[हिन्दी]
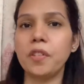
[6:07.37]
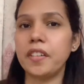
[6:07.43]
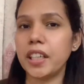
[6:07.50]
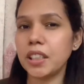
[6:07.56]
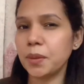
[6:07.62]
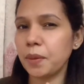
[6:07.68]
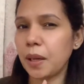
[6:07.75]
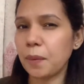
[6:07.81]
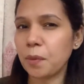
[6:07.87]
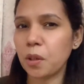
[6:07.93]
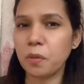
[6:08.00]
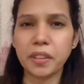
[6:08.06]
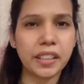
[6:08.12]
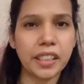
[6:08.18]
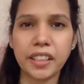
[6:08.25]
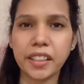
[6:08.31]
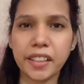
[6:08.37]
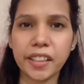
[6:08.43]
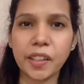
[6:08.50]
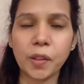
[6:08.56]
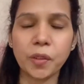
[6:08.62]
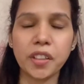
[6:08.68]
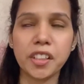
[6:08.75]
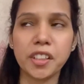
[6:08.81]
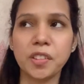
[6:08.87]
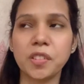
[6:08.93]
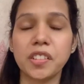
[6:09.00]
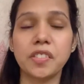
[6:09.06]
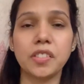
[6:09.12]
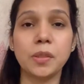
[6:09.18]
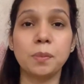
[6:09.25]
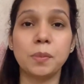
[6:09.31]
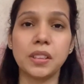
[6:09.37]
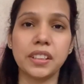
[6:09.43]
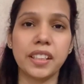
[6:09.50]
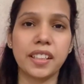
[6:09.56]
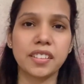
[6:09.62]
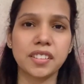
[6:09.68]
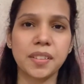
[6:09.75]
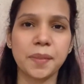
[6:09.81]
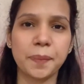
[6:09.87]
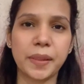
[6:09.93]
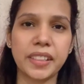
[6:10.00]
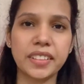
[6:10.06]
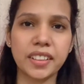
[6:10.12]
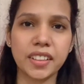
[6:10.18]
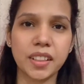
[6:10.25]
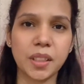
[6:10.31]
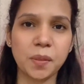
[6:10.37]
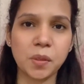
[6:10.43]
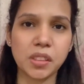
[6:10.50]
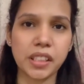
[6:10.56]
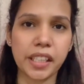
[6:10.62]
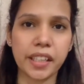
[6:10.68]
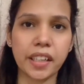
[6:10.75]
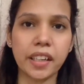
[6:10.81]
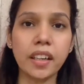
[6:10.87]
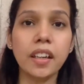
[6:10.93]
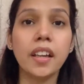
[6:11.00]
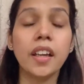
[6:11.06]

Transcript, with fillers: ड्रेस मैं आपको अभी नहीं दिखाऊंगी क्योंकि फिर बर्थडे का सरप्राइज़ ख़त्म हो जाएगा